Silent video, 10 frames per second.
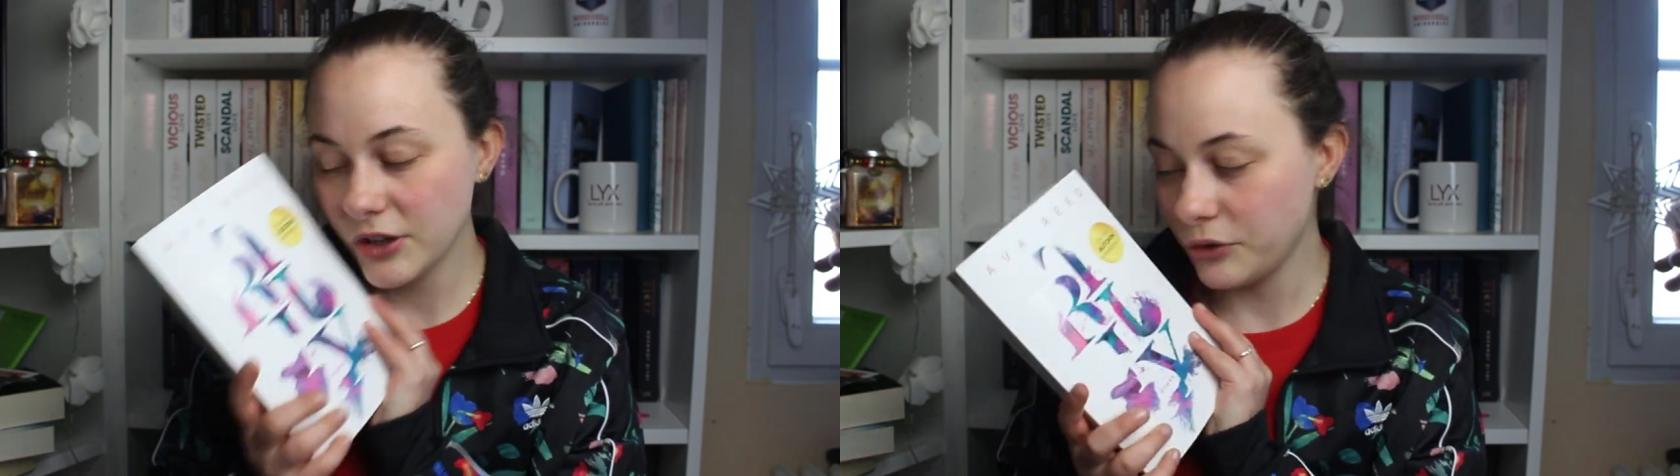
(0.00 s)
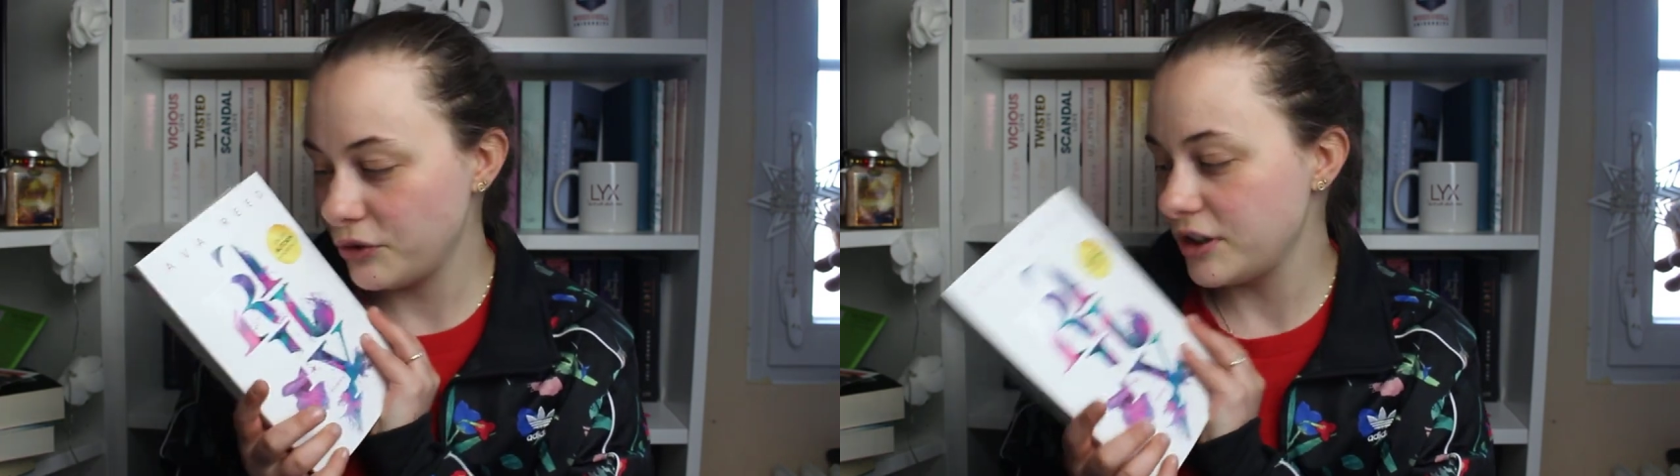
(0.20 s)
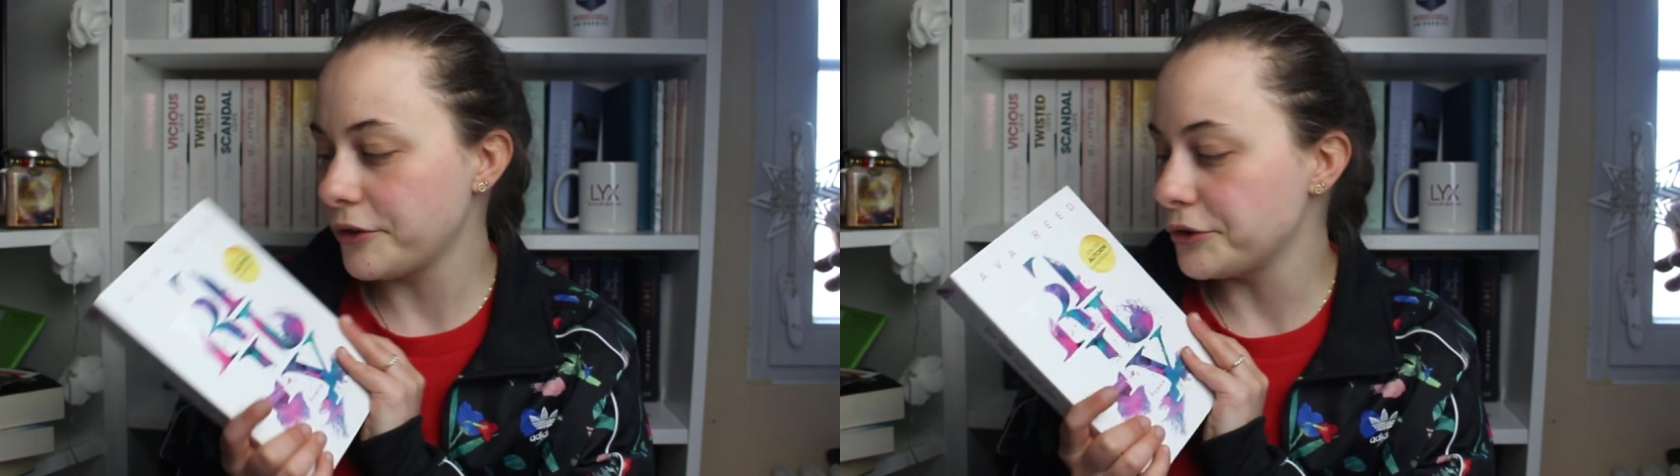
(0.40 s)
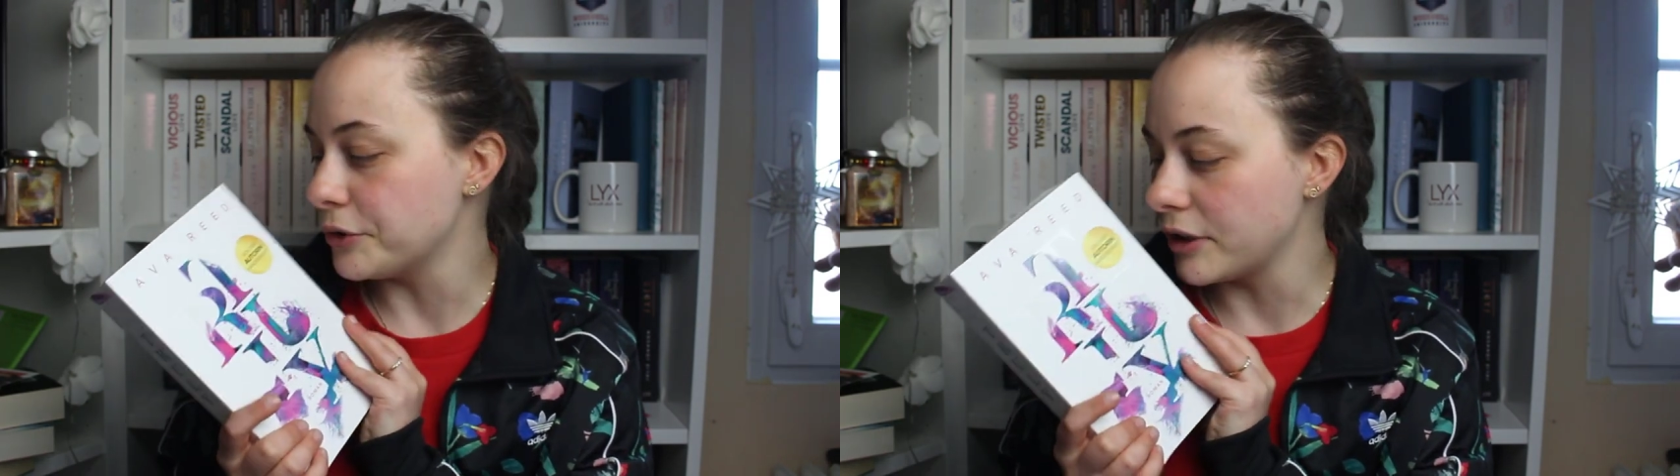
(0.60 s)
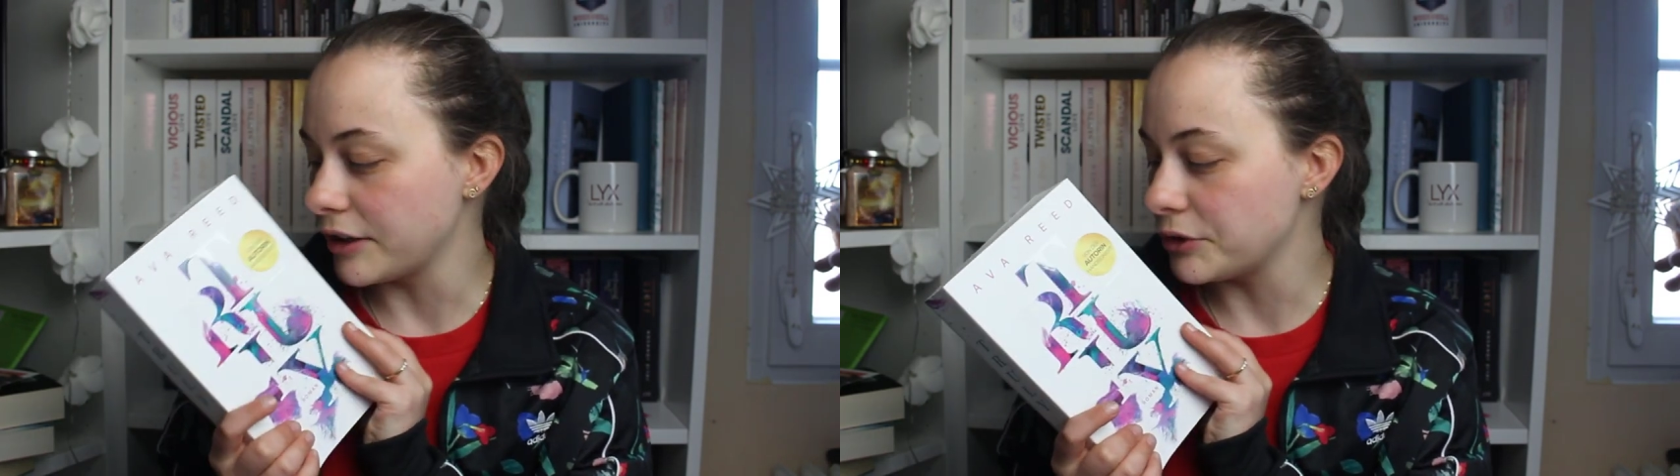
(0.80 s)
und für die
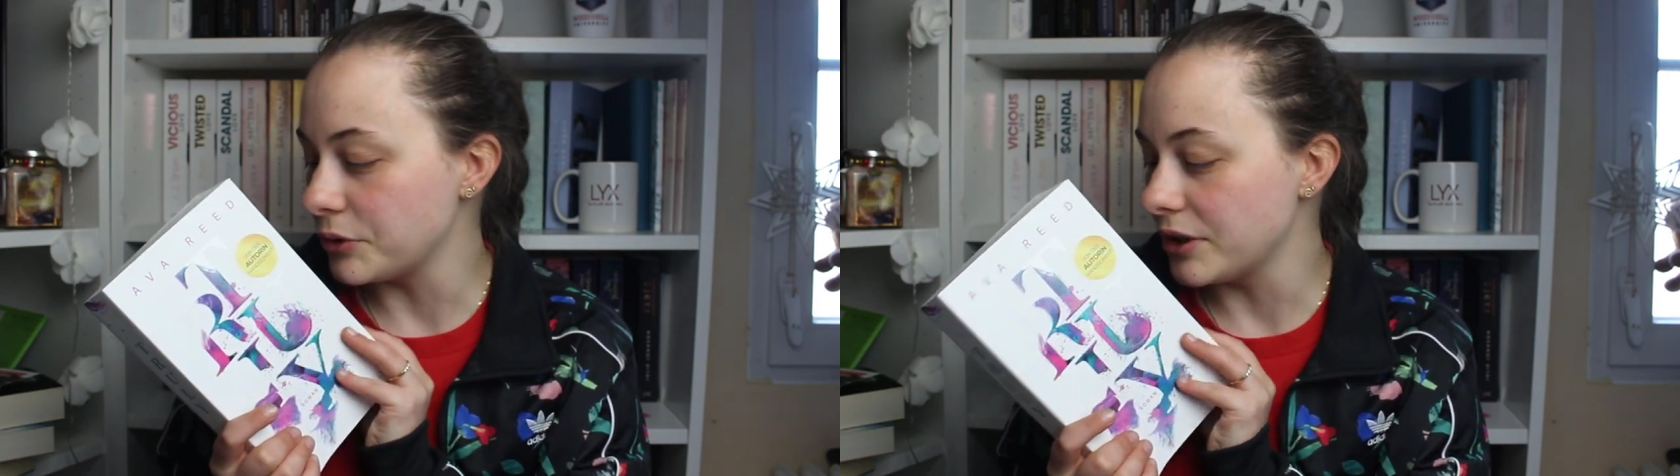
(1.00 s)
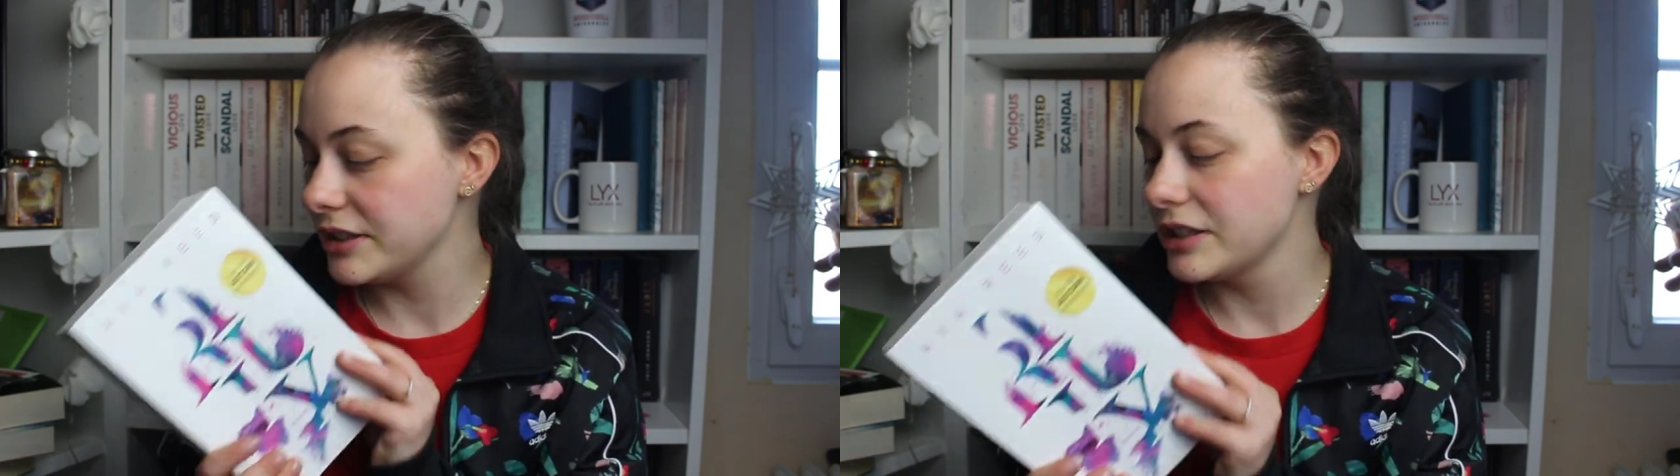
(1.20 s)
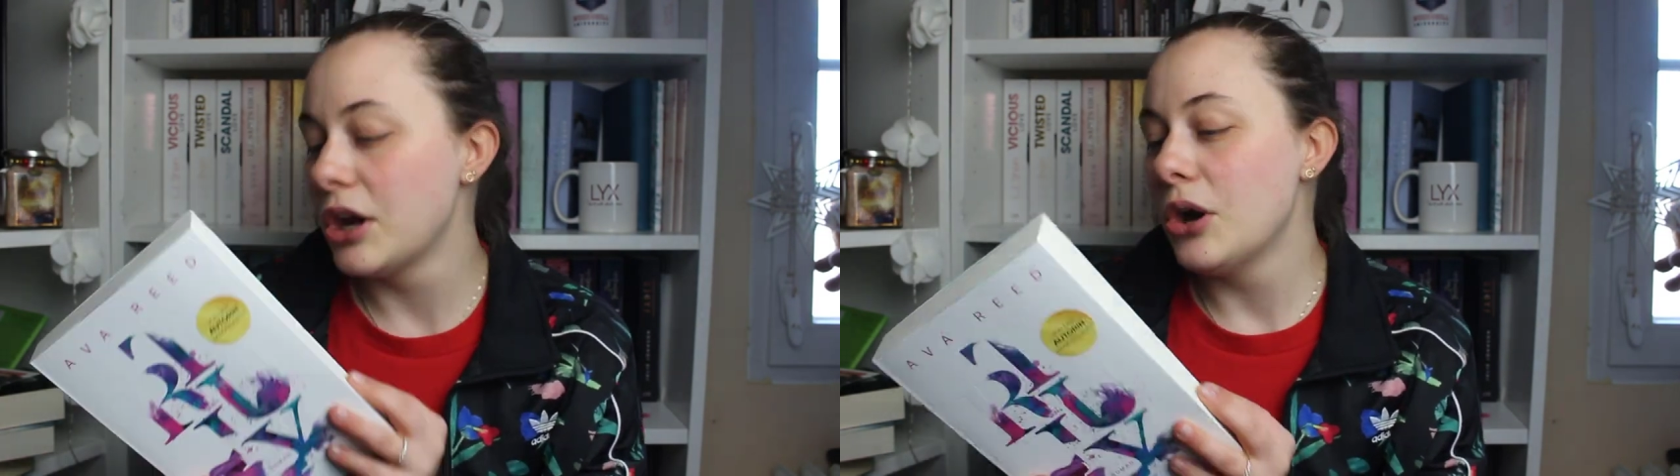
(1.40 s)
Autorin natürlich.